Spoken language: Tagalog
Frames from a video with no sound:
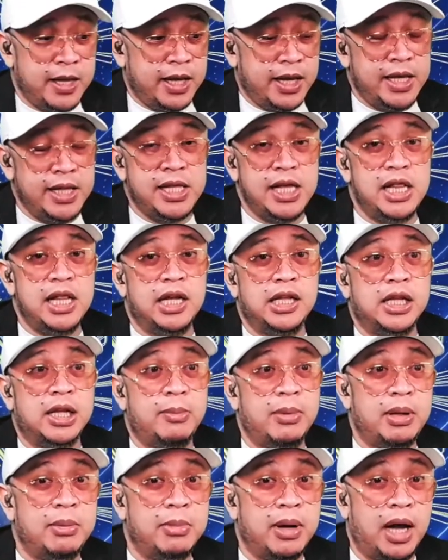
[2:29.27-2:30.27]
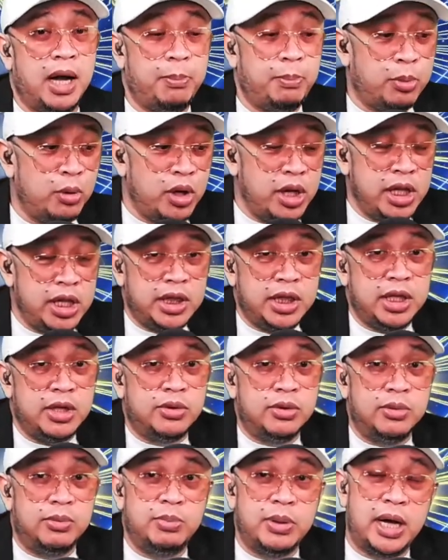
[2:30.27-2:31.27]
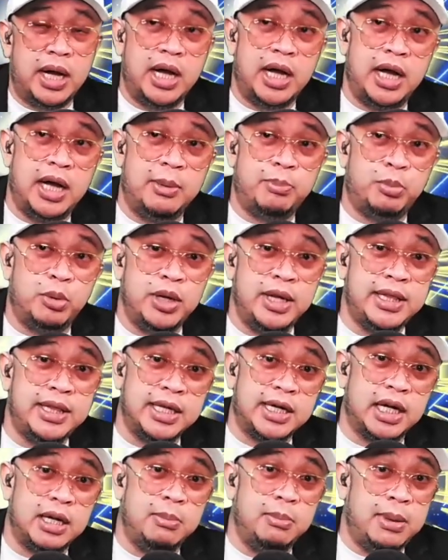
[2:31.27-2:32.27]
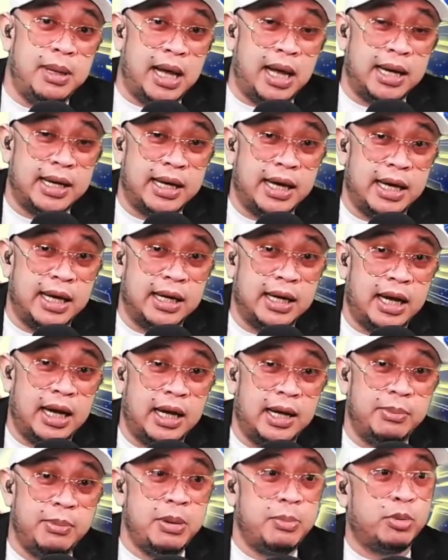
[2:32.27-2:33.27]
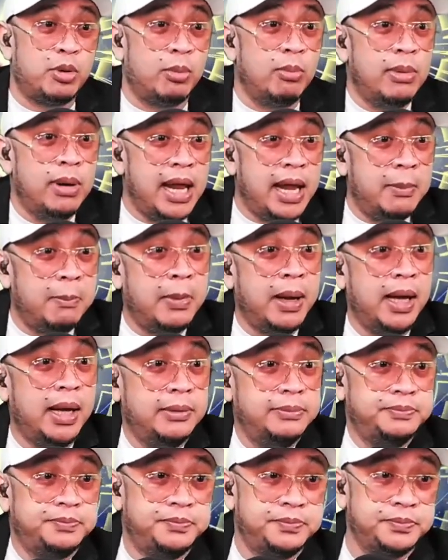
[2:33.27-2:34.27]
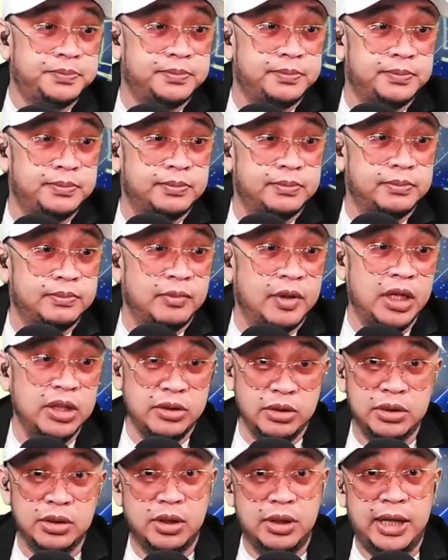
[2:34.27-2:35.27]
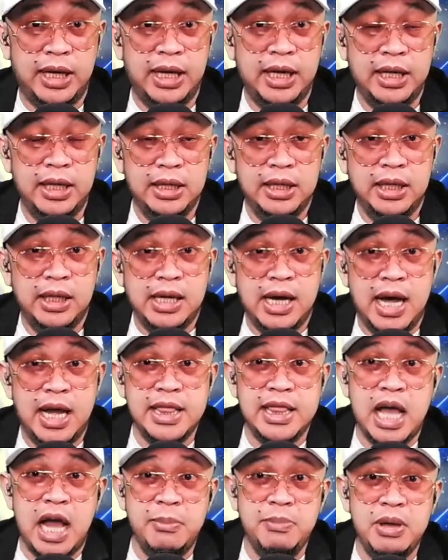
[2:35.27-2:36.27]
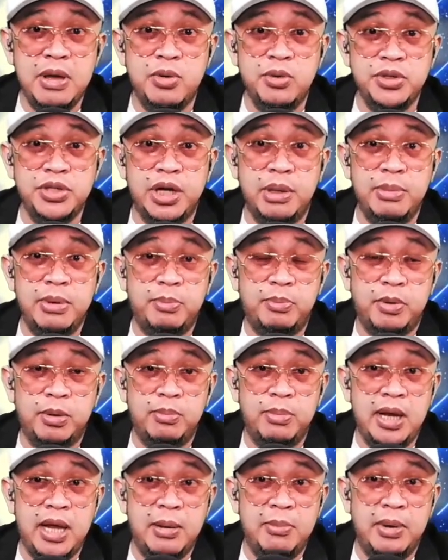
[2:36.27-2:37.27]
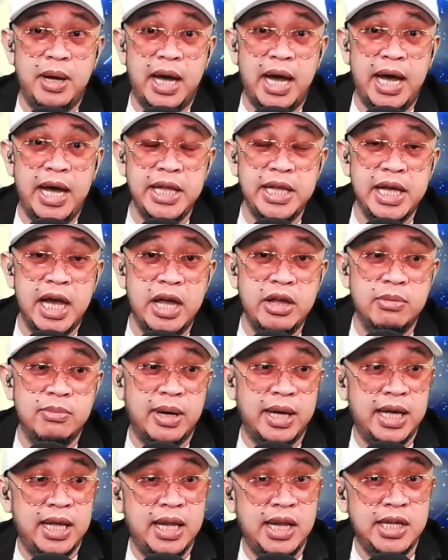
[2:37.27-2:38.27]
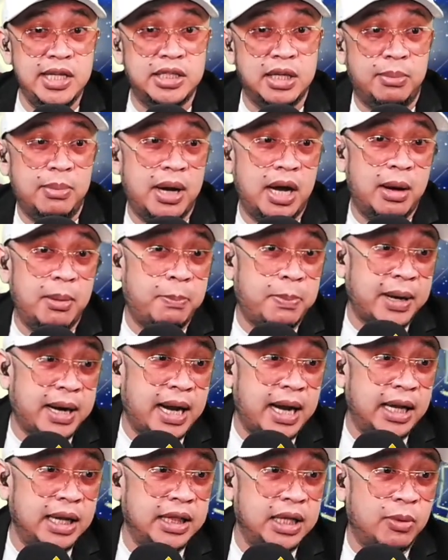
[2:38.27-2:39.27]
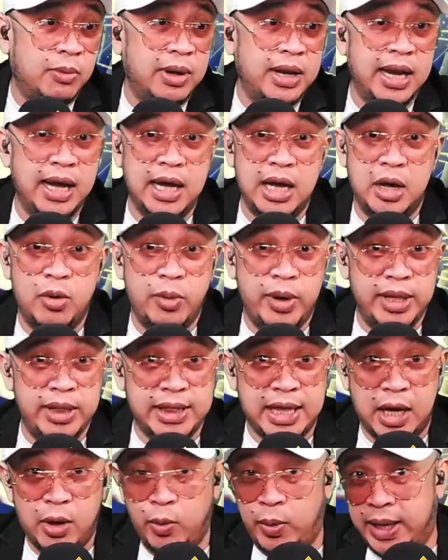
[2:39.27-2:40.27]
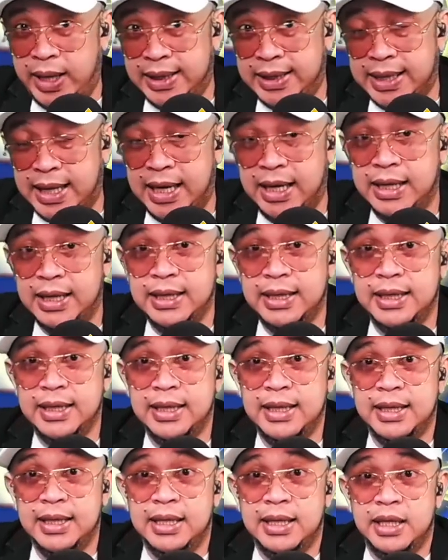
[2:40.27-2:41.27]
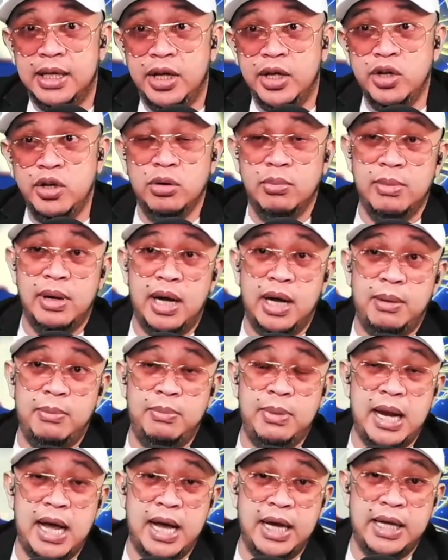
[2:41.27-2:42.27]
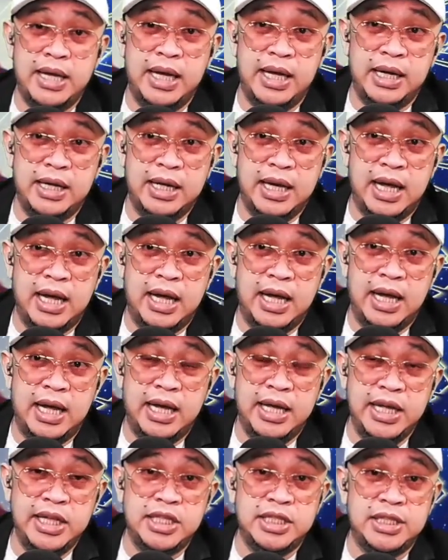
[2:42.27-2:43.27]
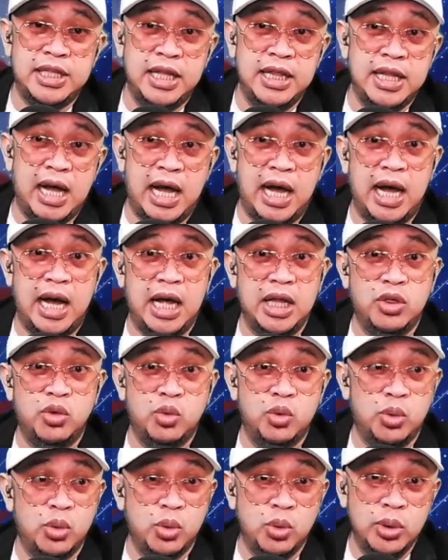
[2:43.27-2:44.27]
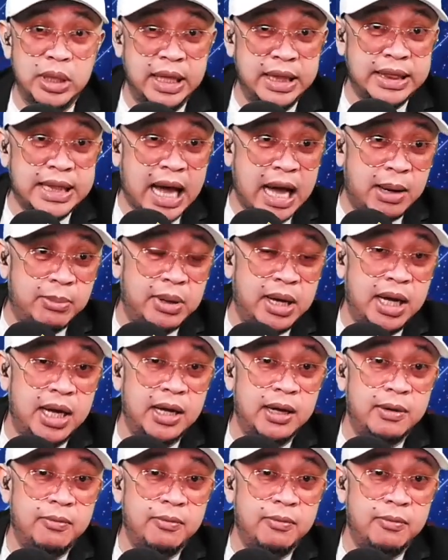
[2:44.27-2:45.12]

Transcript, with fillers: hindi lang naman mga politiko, mga political vlogger ang may problema. Ang totoo ah, ang dami ho dyan may problema kahit nga yung mahilig sa mga prank na walang kakwenta-kwenta. Yung mga vlogger na instead nakakaturo ng tama,